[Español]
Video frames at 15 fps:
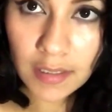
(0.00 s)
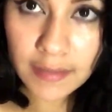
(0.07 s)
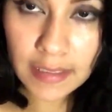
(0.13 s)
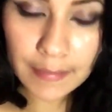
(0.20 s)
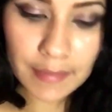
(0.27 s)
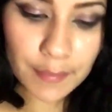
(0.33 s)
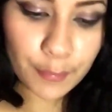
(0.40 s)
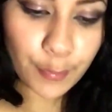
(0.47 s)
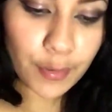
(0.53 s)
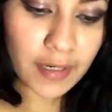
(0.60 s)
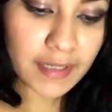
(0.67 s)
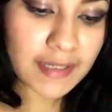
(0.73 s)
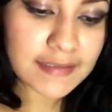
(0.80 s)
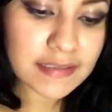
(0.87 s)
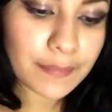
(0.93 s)
También pueden
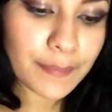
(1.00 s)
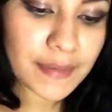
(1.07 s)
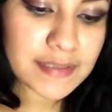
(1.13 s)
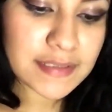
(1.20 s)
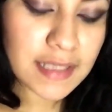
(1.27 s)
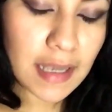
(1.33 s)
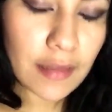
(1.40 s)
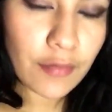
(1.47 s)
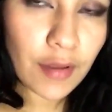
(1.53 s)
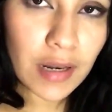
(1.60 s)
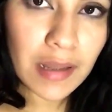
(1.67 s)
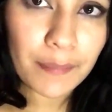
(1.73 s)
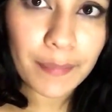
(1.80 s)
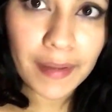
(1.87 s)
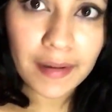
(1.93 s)
hacerse pescado a
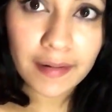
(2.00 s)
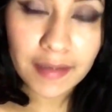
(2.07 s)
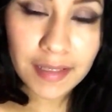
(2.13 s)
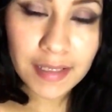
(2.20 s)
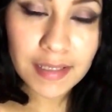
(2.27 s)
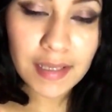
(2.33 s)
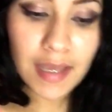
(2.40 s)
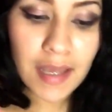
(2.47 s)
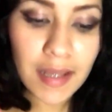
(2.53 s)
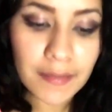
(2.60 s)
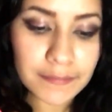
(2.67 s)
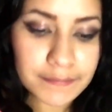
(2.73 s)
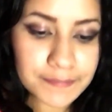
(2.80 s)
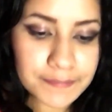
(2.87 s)
la parrilla.